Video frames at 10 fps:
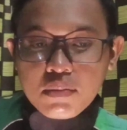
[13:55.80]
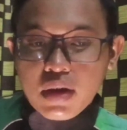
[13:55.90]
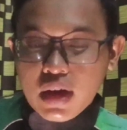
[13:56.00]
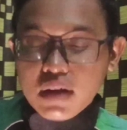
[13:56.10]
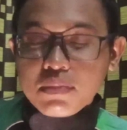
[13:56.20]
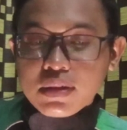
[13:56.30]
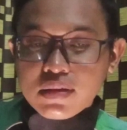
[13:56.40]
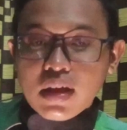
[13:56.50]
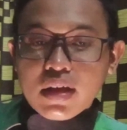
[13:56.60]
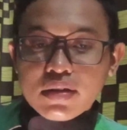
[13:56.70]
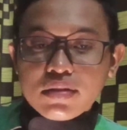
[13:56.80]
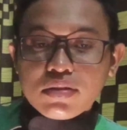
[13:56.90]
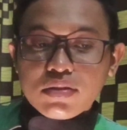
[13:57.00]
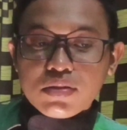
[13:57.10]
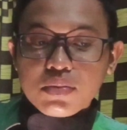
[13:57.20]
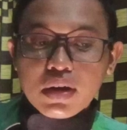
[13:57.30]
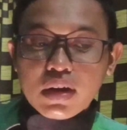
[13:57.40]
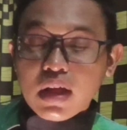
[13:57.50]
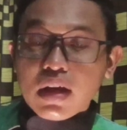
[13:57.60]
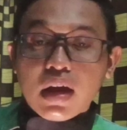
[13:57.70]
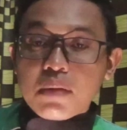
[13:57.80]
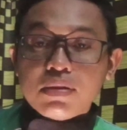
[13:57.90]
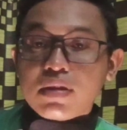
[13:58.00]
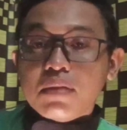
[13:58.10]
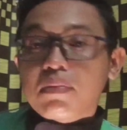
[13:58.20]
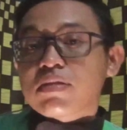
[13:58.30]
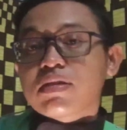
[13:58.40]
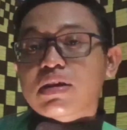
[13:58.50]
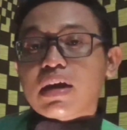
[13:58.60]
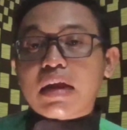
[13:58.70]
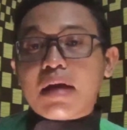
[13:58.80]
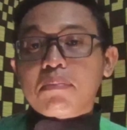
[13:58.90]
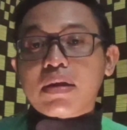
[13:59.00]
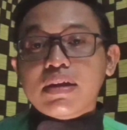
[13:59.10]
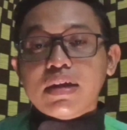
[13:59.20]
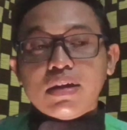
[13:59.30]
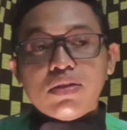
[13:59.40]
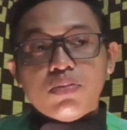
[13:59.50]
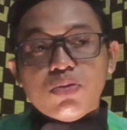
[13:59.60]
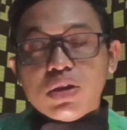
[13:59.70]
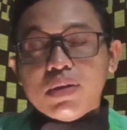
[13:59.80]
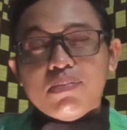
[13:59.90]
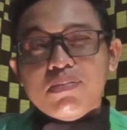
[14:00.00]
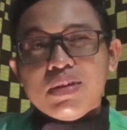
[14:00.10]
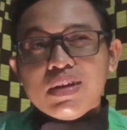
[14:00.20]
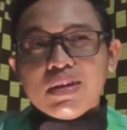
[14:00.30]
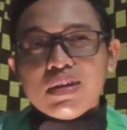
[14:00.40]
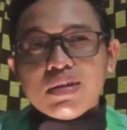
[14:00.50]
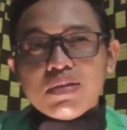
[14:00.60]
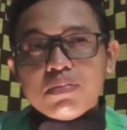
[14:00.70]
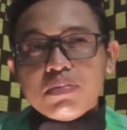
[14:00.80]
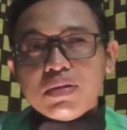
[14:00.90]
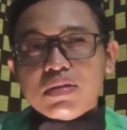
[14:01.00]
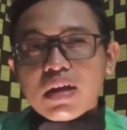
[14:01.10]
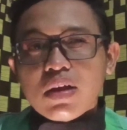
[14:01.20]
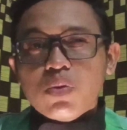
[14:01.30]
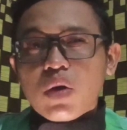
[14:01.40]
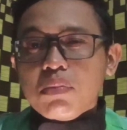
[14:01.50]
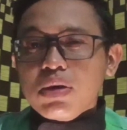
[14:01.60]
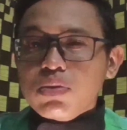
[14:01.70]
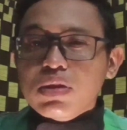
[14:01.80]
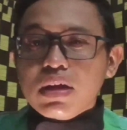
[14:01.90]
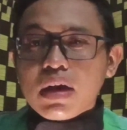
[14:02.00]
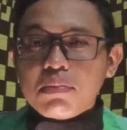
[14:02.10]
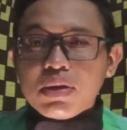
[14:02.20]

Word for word: bakal bisa cuman nggak nggak bisa dipastikan kapannya gitu mungkin bisa dua minggu tiga